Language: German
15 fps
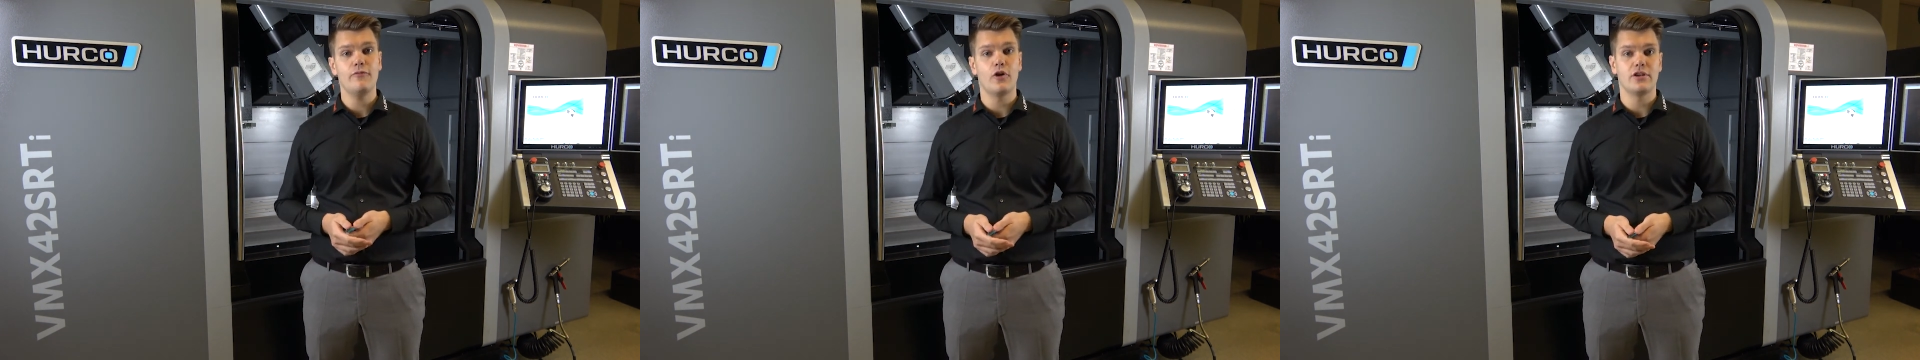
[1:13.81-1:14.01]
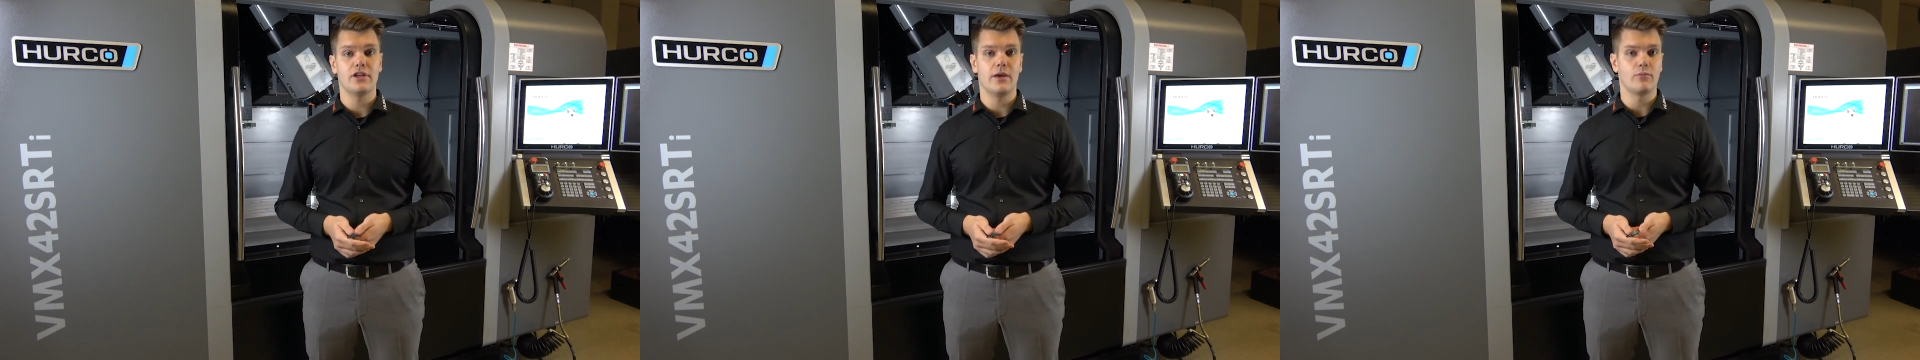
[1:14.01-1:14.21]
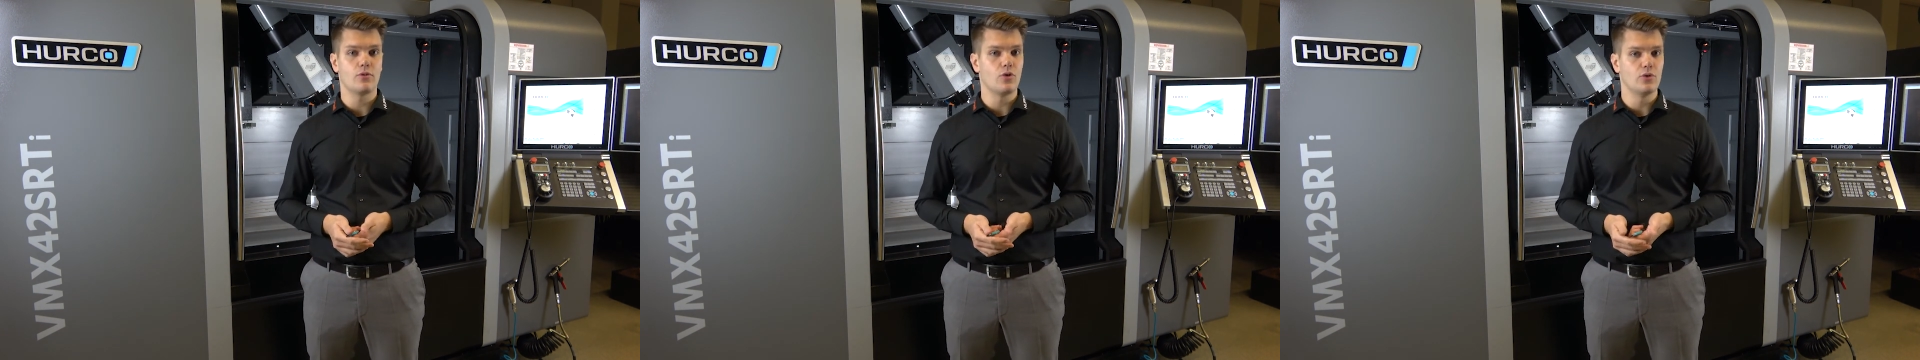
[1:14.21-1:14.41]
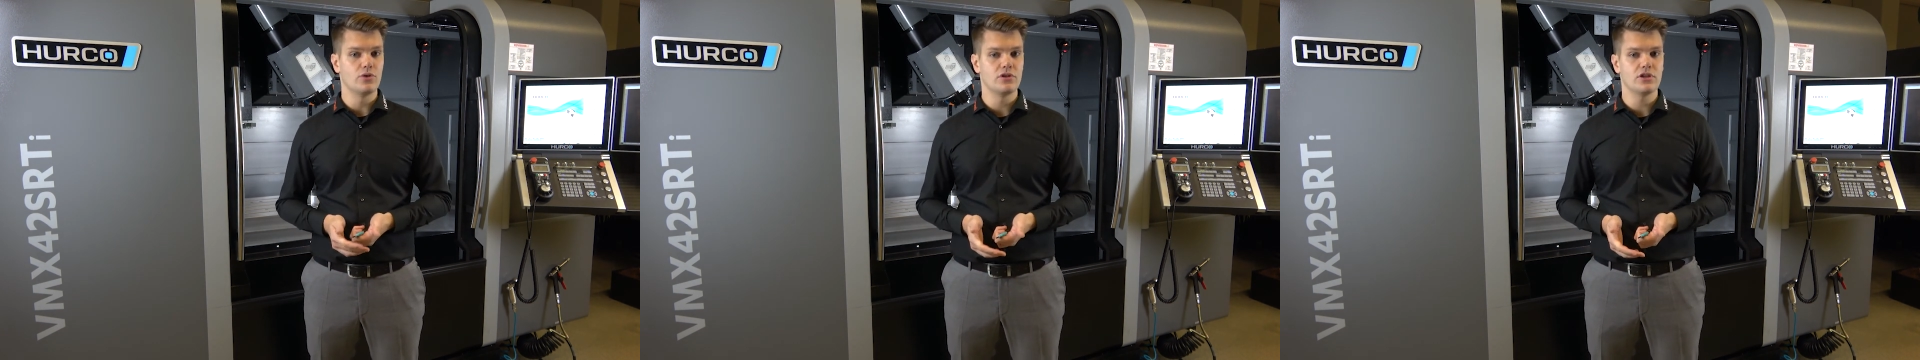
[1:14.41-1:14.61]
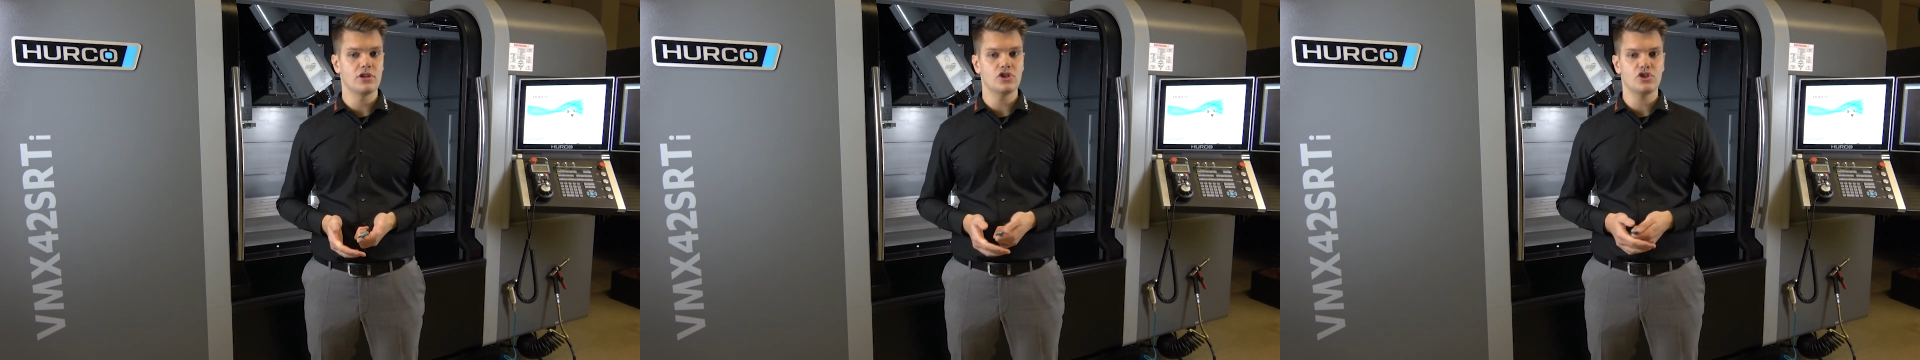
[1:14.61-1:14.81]
von Ihrem
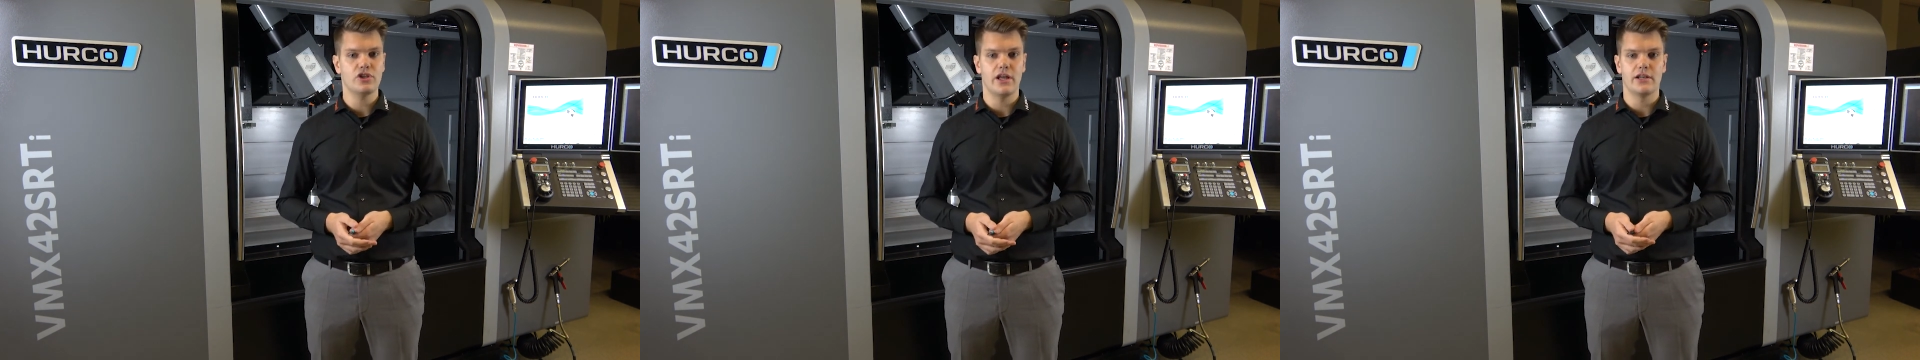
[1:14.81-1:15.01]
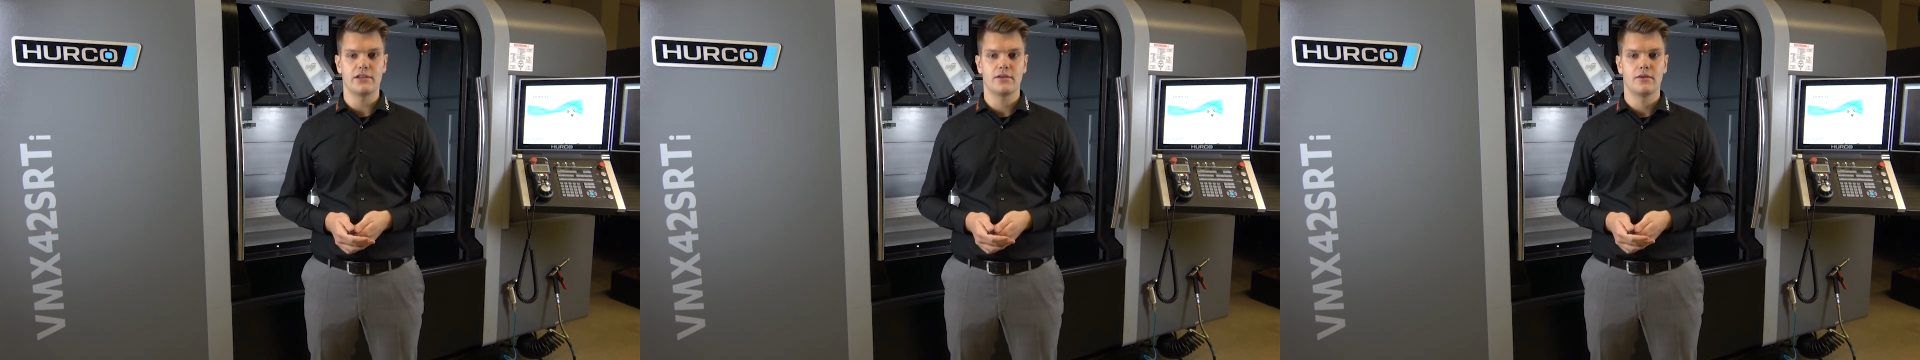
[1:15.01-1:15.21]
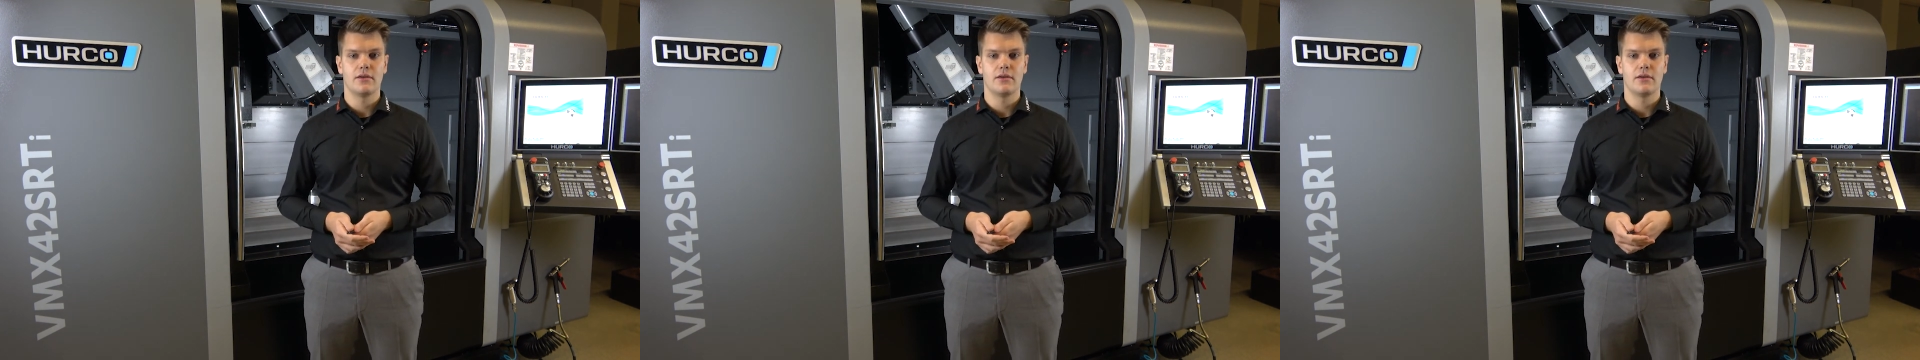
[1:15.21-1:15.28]
Kunden gestellt.